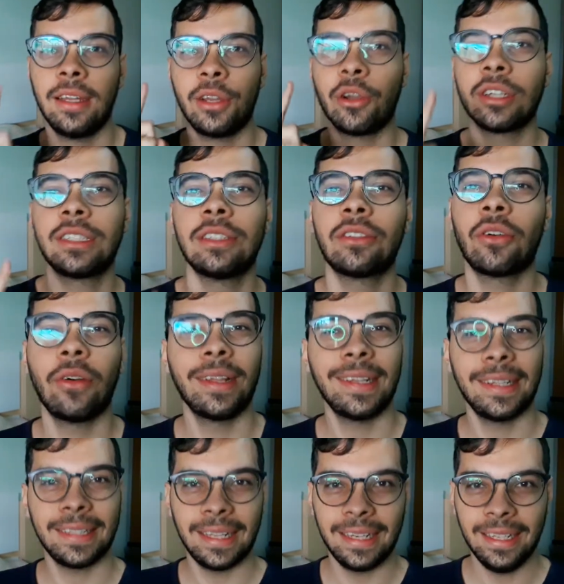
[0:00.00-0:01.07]
Eu assisto com a
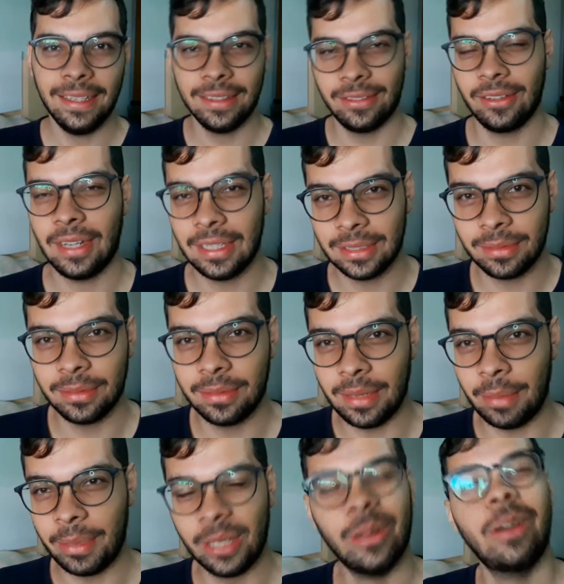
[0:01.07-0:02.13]
Nathalie, no caso,
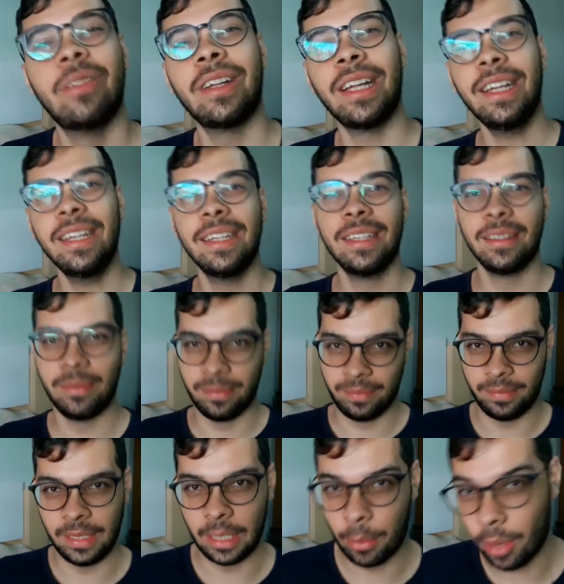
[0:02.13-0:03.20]
a minha noiva, né?
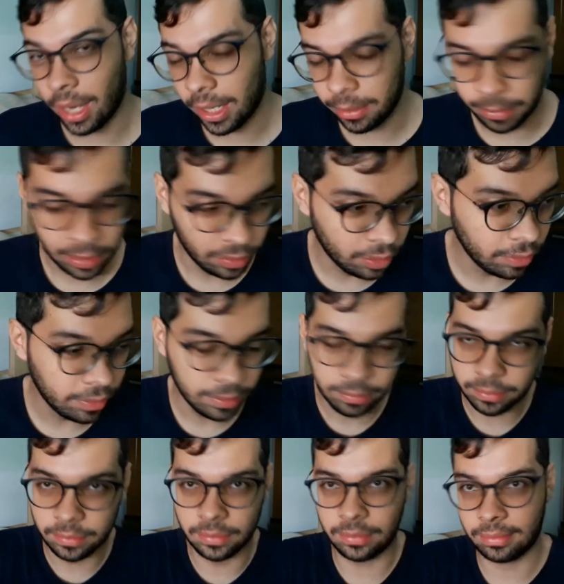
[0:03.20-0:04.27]
Minha namorada, minha noiva.
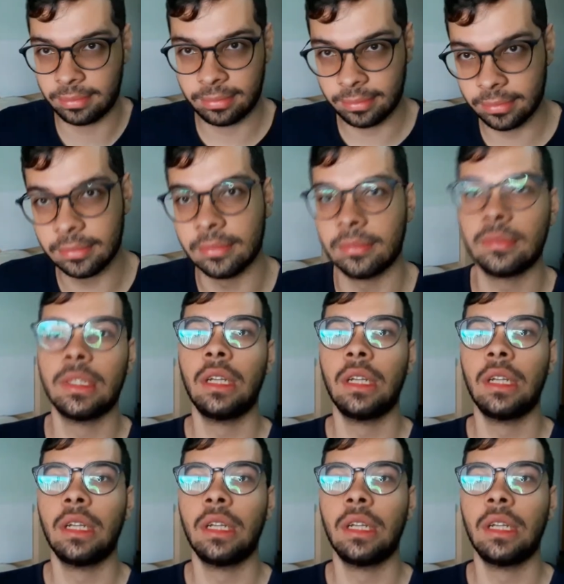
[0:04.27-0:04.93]
Hum.